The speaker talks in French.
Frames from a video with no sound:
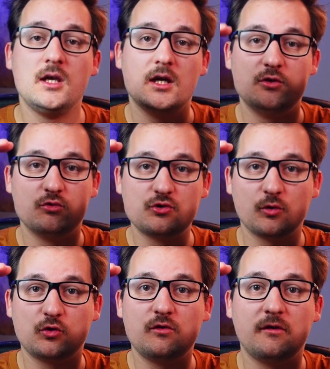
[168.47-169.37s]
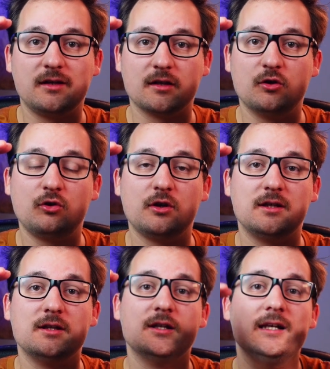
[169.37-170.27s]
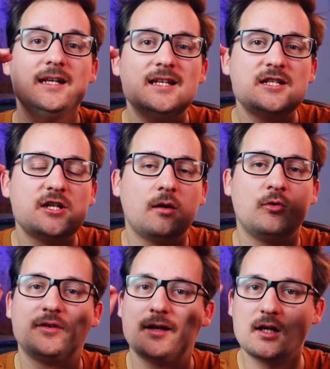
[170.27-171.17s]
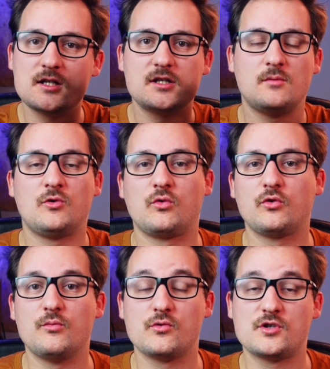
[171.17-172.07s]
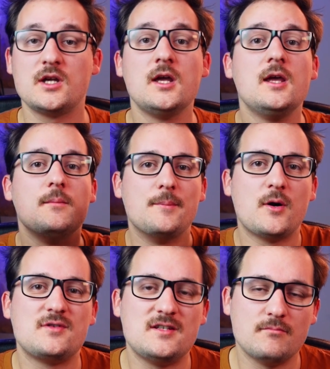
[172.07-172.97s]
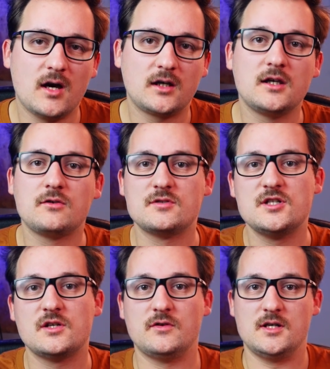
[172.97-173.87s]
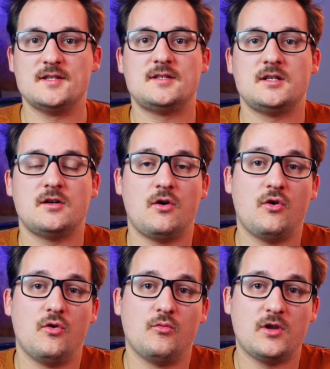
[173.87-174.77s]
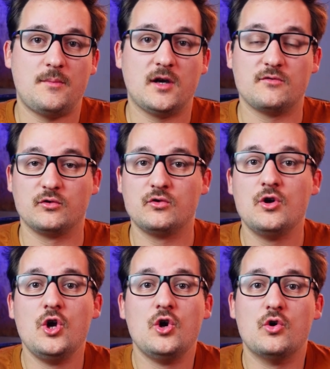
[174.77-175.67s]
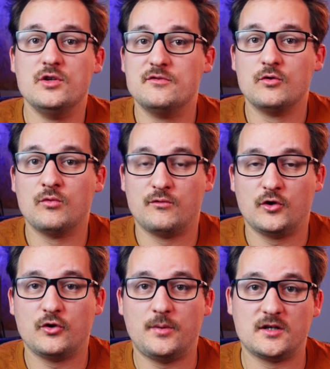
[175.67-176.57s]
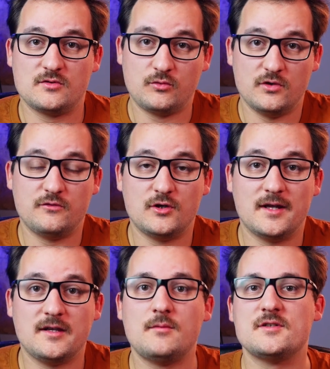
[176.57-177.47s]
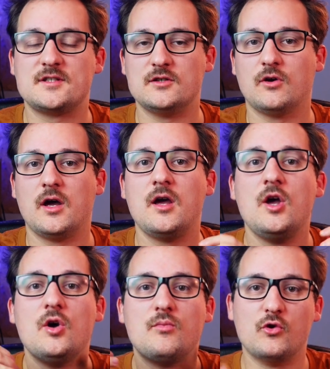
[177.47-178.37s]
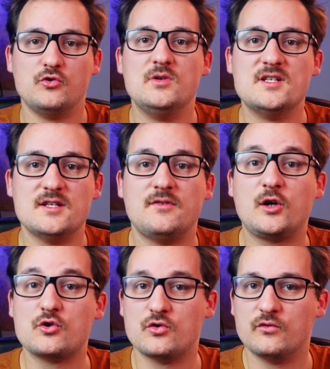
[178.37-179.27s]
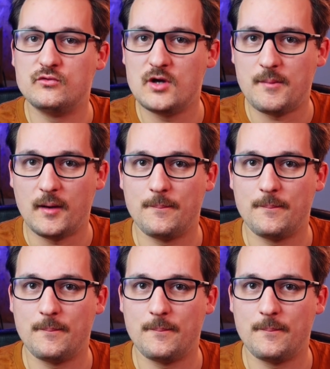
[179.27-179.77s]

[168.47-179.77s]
et du coup je me retrouve avec un angle qui est légèrement, très légèrement contre-plongé, mais pas aussi marqué que si j'avais laissé euh, mon appareil photo au niveau de mon ventre par exemple, au niveau de la table, ce qui aurait produit les effets que je ne voulais pas.